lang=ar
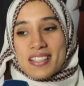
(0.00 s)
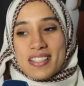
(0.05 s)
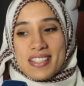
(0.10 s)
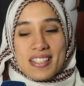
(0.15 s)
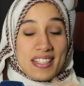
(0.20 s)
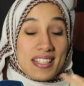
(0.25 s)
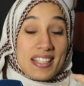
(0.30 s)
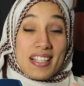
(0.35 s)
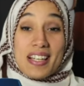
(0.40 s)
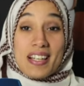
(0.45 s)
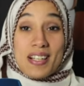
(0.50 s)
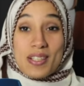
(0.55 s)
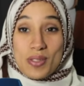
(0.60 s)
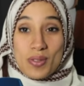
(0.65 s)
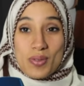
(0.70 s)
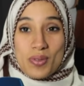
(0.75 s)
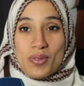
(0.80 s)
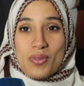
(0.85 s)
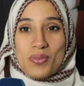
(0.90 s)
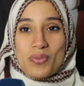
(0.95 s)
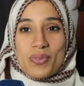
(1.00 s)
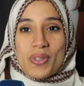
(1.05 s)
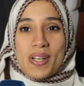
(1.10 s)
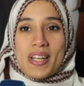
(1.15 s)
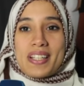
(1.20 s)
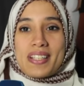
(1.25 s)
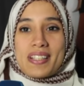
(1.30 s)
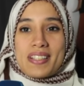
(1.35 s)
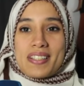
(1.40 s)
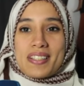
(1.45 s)
تستخلصوا في
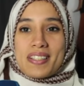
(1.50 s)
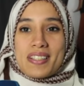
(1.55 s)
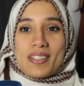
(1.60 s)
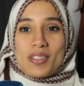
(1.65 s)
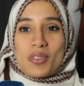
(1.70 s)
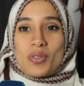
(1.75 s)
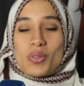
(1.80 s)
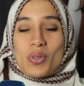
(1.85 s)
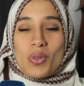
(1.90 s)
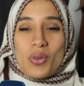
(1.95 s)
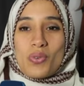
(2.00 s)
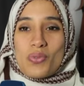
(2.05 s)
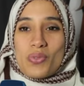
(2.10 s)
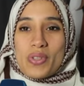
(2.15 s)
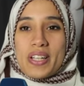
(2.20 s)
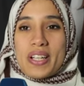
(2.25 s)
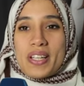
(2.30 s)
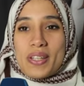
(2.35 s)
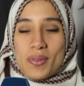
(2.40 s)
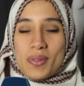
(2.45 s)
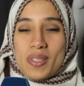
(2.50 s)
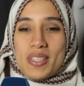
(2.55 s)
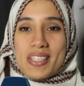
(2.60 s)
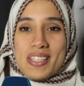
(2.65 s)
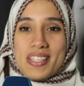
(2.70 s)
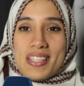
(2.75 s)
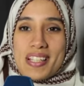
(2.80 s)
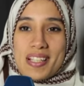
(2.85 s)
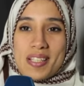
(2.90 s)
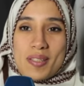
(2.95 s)
واحد لو تروفي اللي هو ديال
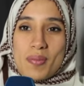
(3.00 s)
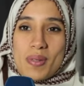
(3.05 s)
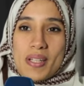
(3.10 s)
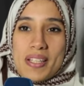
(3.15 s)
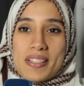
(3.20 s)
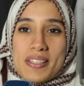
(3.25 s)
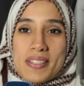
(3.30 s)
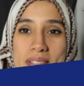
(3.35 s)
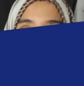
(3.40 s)
صناعه بلادي